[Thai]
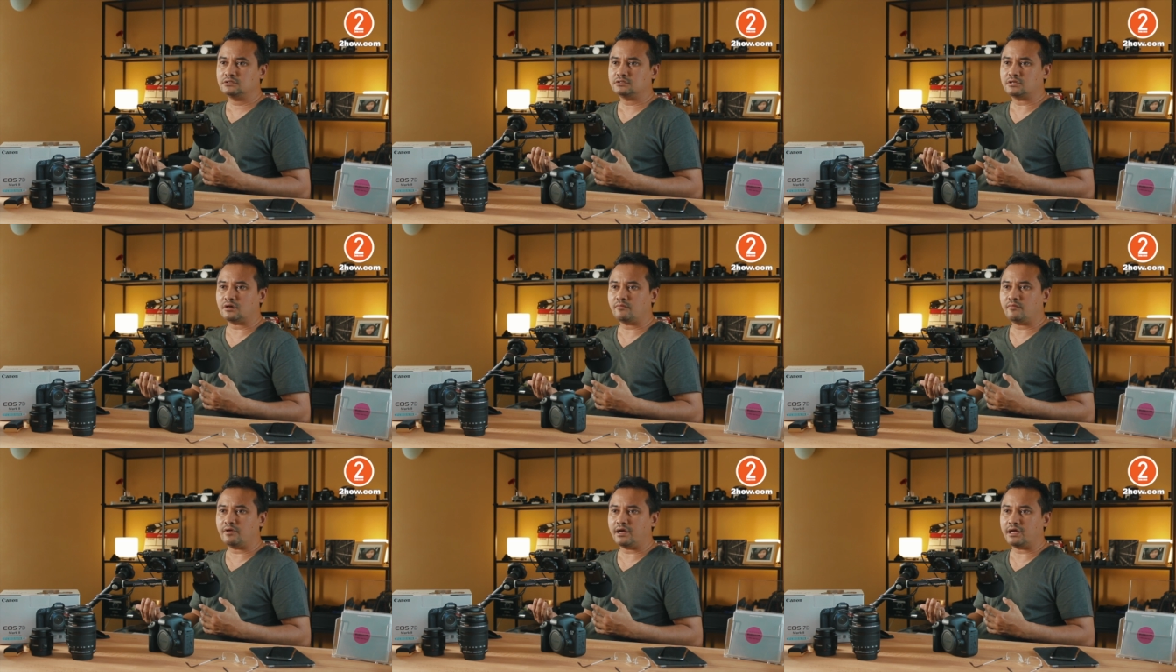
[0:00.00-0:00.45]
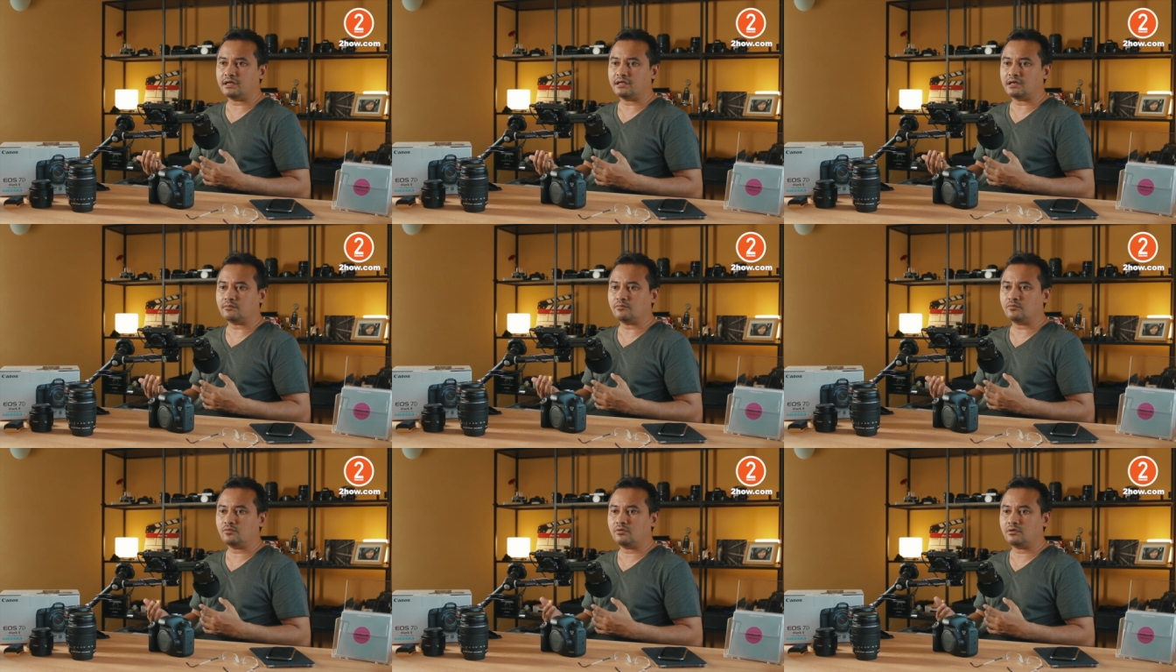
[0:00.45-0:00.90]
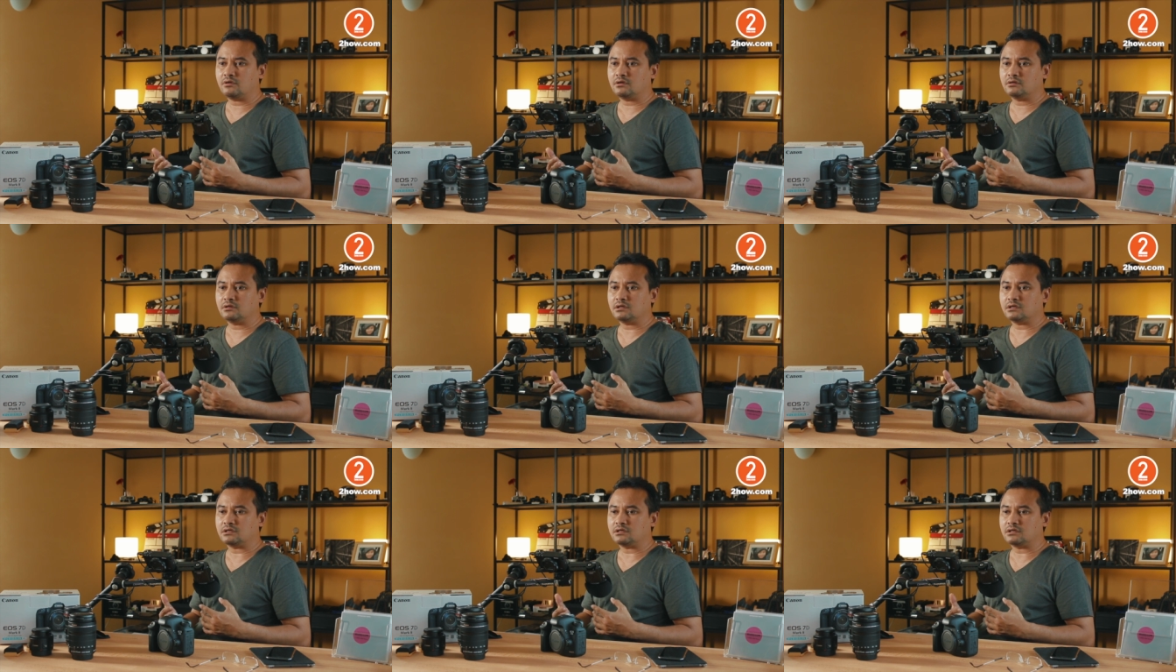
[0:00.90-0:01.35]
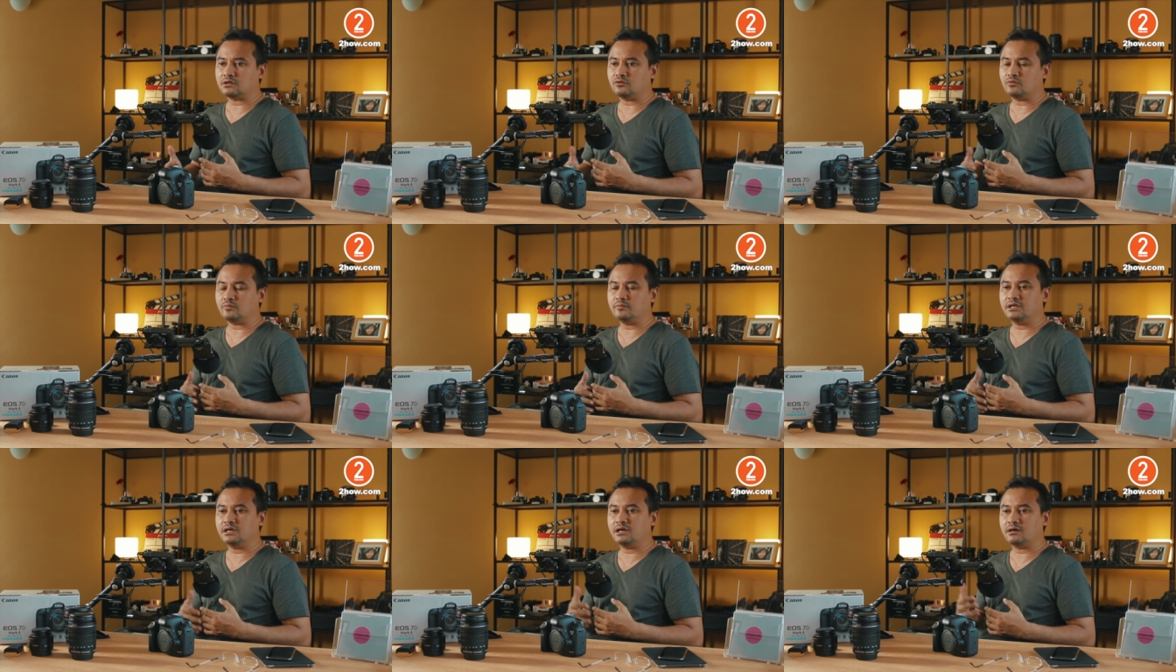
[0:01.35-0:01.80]
ซอฟต์แวร์อย่างพวก
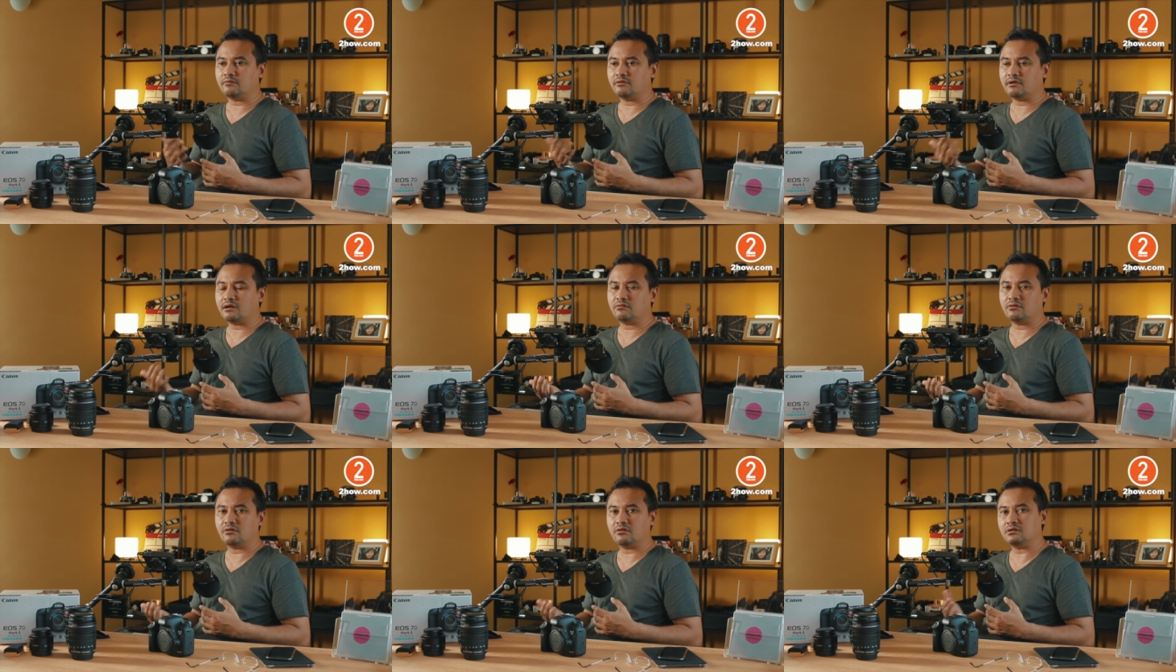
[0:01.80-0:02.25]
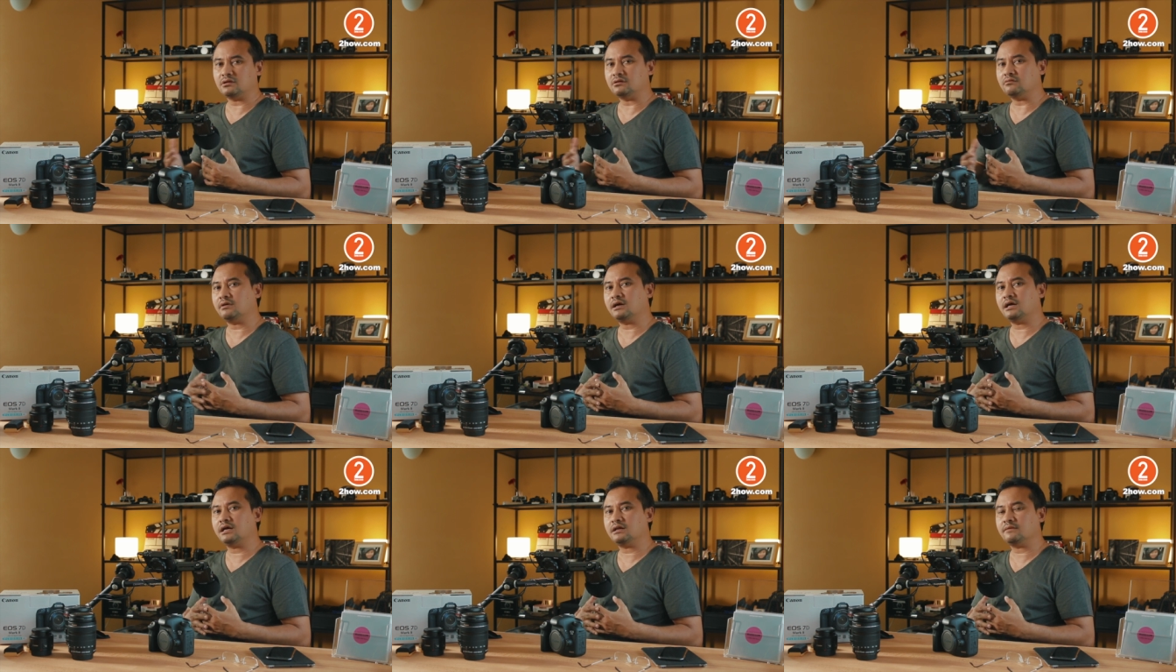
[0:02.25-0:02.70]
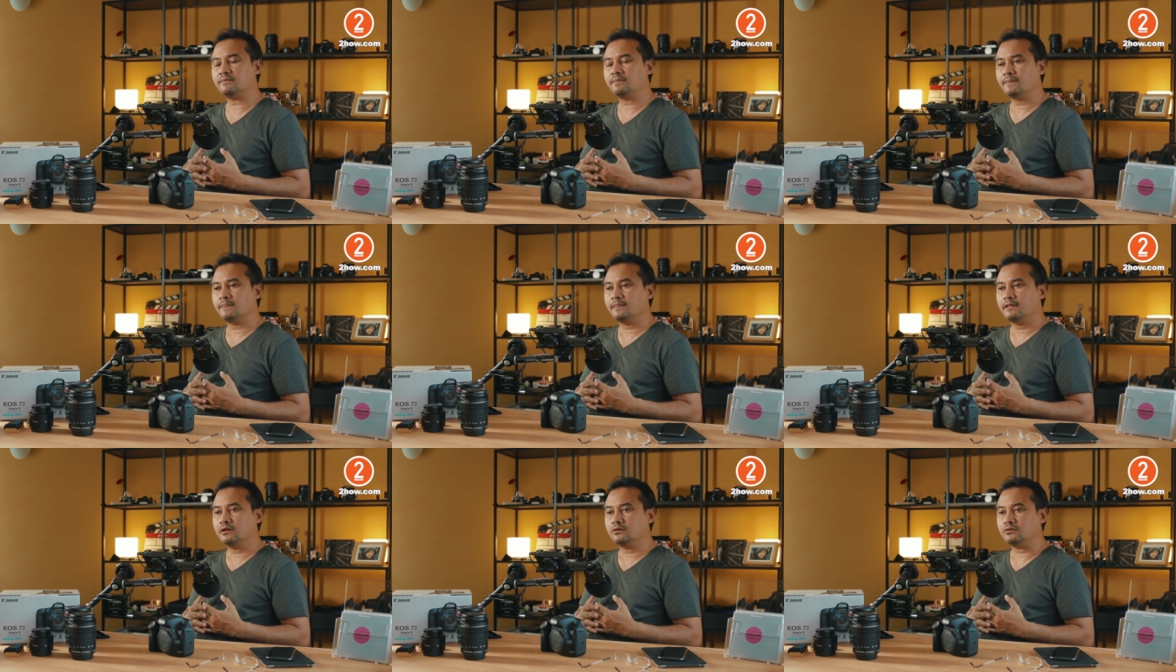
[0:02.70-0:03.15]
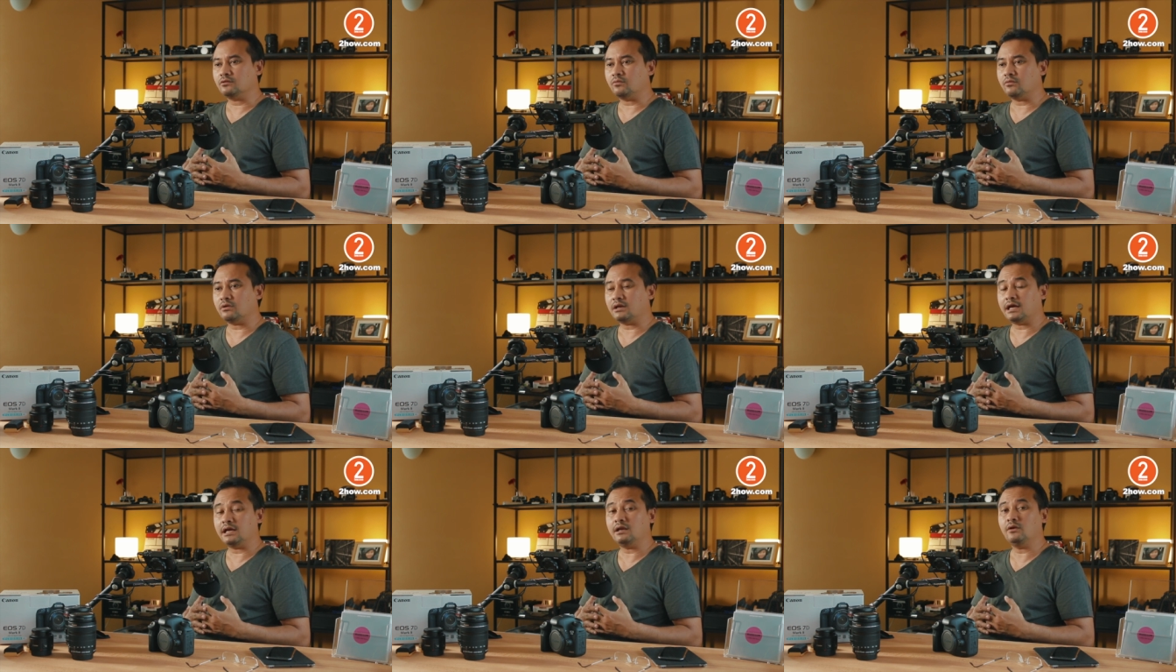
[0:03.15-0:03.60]
Adobe Camera Raw หรือว่าตั
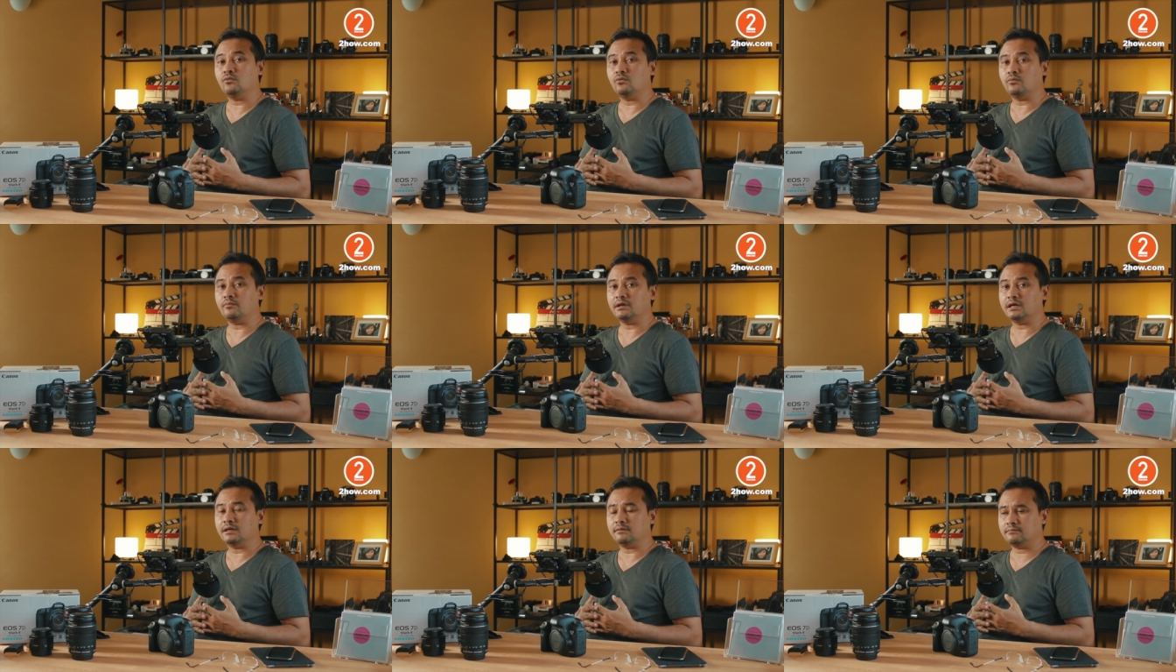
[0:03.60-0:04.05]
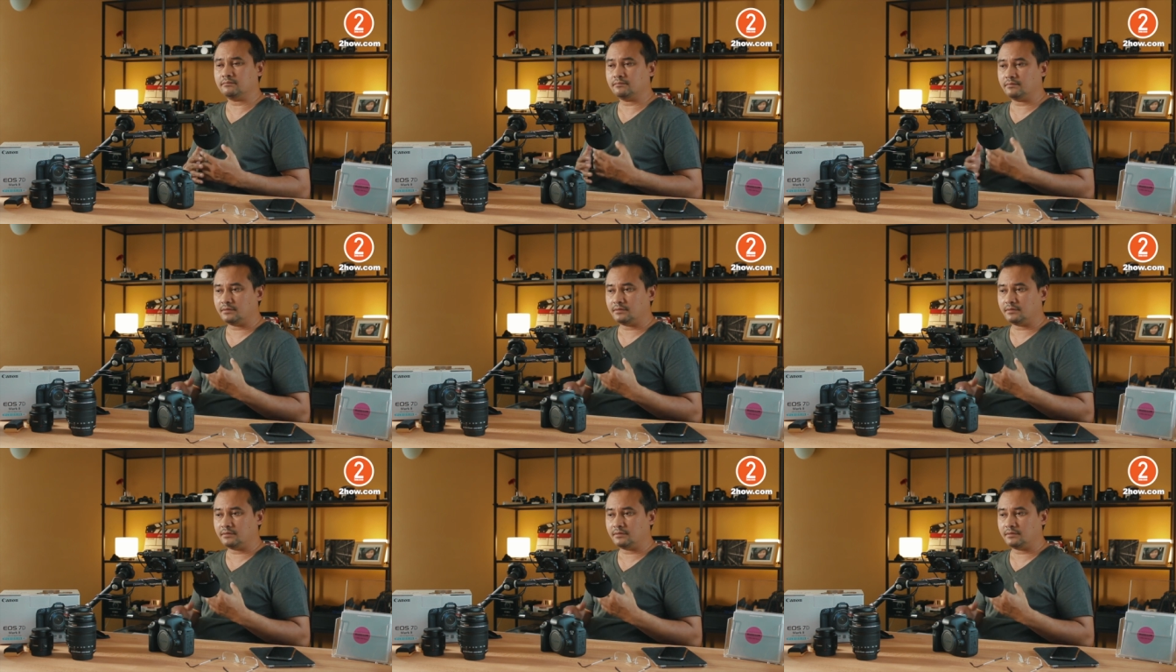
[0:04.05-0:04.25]
ว Lightroom เนี่ย